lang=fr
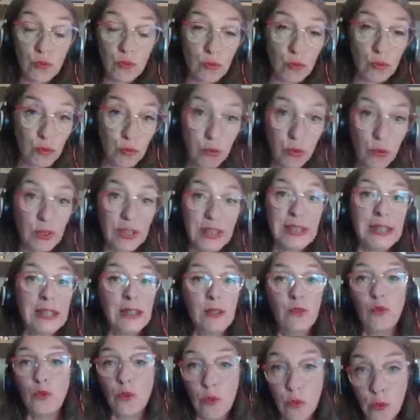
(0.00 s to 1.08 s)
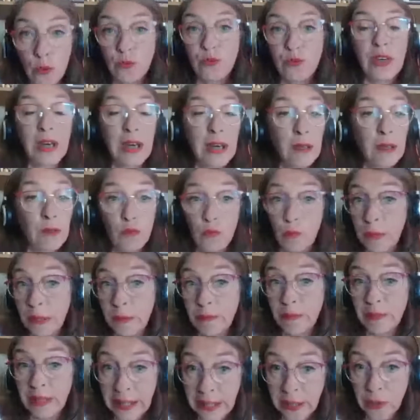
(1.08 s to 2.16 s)
courriers, de contrats ou
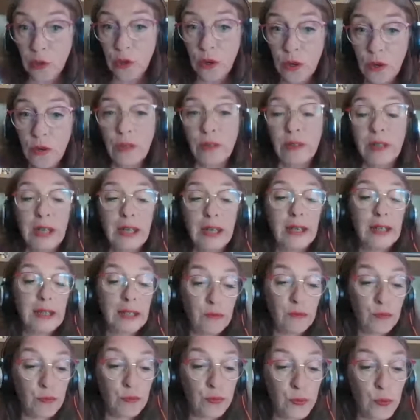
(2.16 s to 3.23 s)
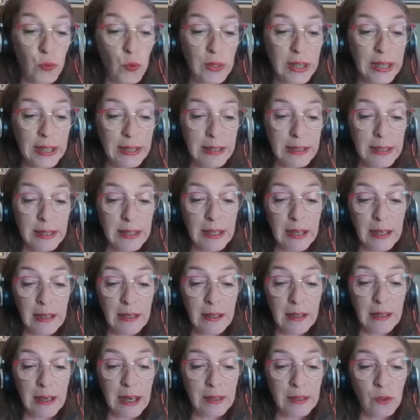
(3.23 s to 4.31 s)
même d'accords qui vous feront gagner
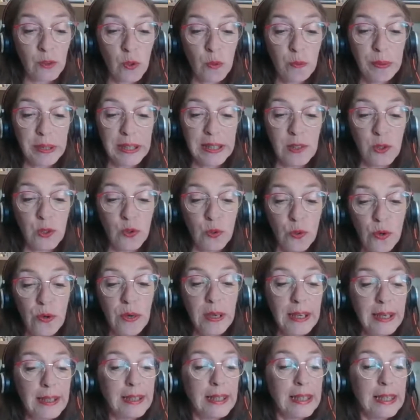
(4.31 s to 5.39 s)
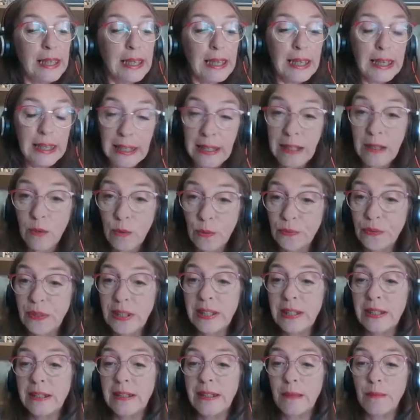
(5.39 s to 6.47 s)
un, temps précieux. Et enfin,
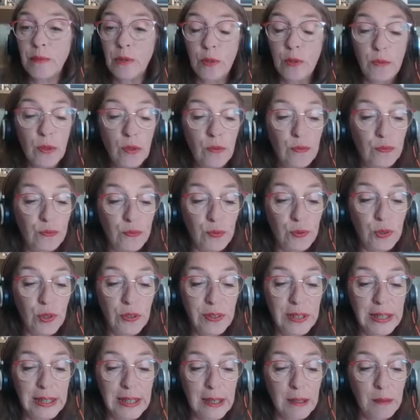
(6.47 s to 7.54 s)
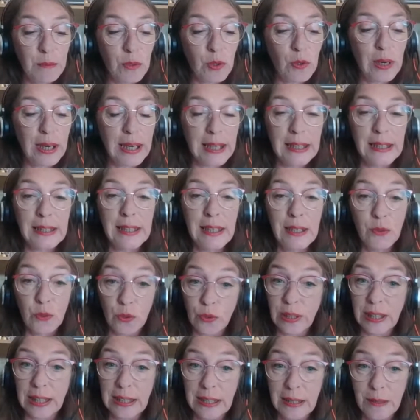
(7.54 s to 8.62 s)
cet abonnement vous donne également accès à
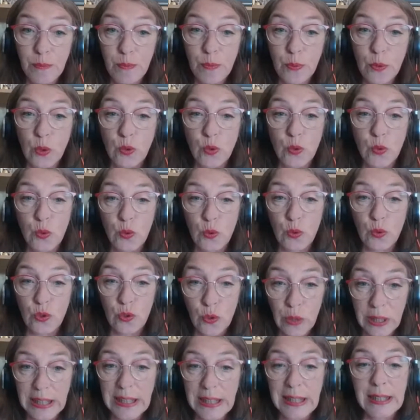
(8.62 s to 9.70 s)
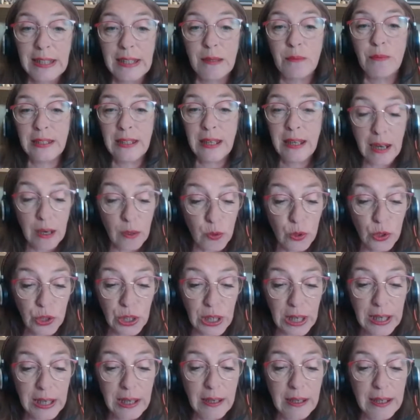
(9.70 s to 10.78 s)
notre équipe de juristes qui est basée à La
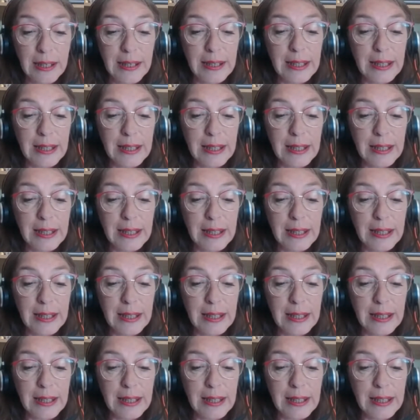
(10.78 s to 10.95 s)
Rochelle